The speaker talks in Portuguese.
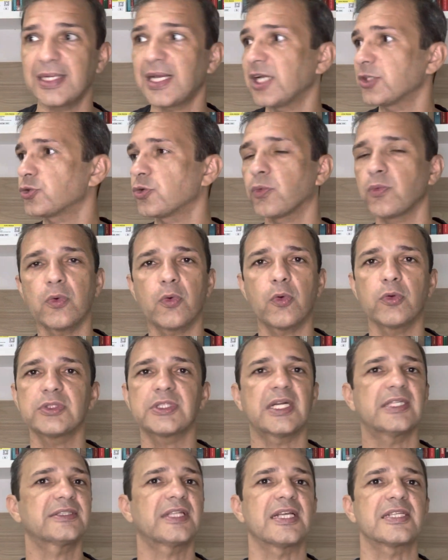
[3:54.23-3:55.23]
Gastou com
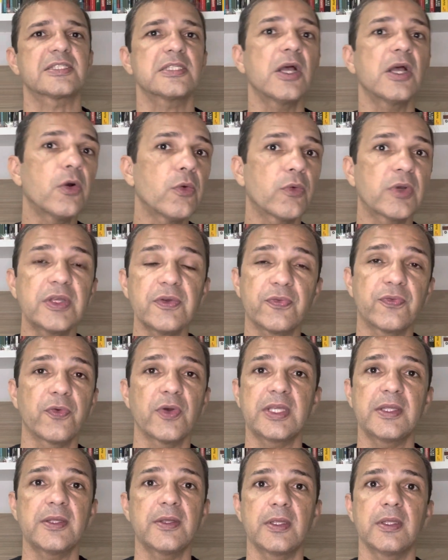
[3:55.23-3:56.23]
contratação? O que foi
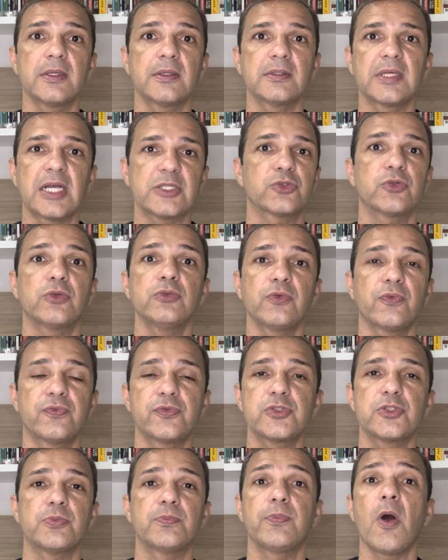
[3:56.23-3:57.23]
que gastou no
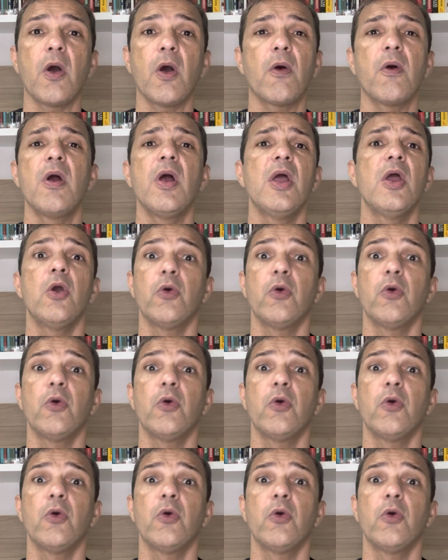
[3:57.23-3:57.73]
futebol?